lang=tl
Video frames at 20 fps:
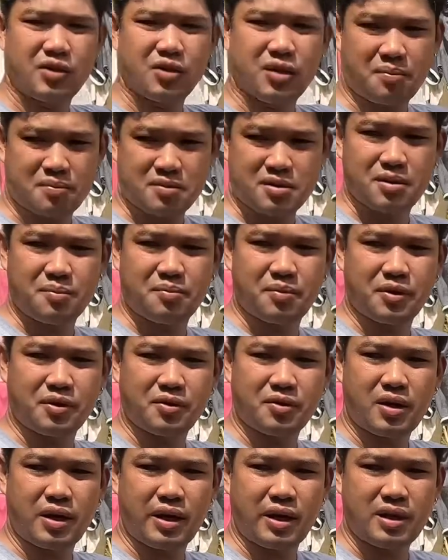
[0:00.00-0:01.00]
ngayon tapos na po
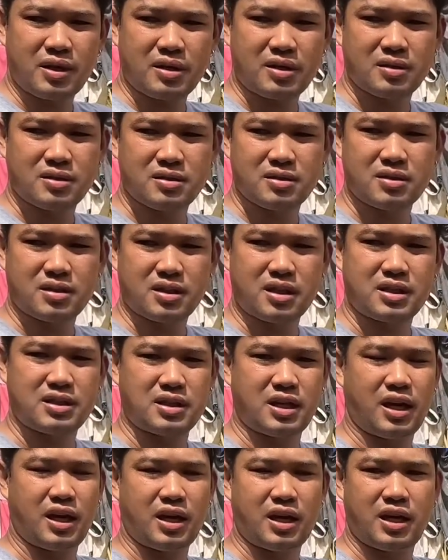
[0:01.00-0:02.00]
ito ay. Kaya
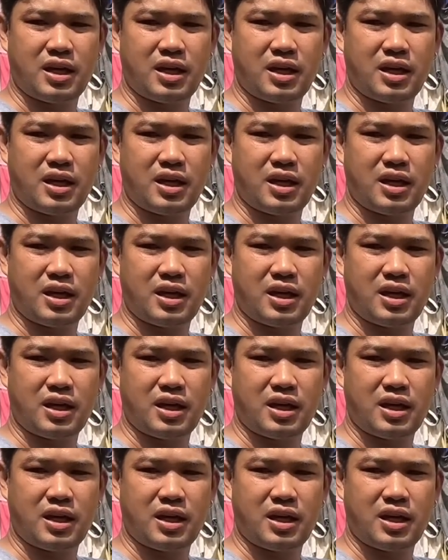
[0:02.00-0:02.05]
Kasi